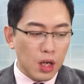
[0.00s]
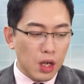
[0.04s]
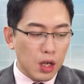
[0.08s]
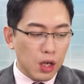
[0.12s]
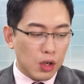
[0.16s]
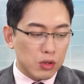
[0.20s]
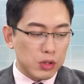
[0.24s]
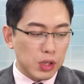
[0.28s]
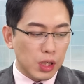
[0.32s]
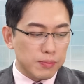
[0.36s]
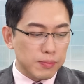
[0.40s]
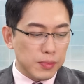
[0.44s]

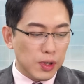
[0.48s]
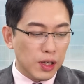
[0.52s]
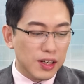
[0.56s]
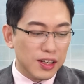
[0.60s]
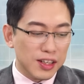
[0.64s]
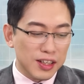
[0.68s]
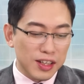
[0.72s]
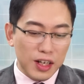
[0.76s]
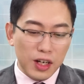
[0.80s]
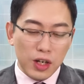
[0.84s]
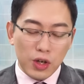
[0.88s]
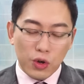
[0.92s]
我那
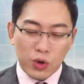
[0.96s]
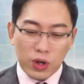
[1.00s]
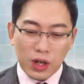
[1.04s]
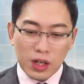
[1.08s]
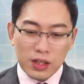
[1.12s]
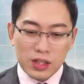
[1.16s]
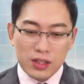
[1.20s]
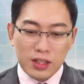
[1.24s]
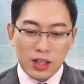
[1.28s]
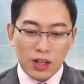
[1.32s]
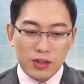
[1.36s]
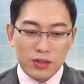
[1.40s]
我刚
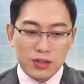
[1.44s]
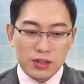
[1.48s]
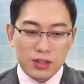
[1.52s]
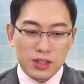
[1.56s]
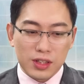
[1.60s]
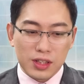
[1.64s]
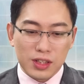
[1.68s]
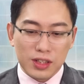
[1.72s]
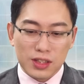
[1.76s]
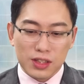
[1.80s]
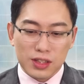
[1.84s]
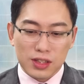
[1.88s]
听到那
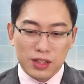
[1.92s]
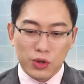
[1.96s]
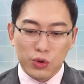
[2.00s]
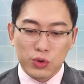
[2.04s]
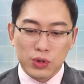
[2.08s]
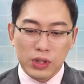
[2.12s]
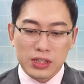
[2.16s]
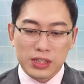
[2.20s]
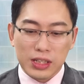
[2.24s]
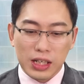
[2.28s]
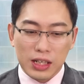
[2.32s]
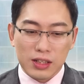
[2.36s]
个德宇
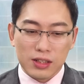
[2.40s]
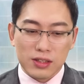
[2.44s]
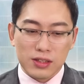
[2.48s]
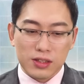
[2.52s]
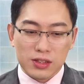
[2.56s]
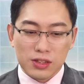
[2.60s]
在讲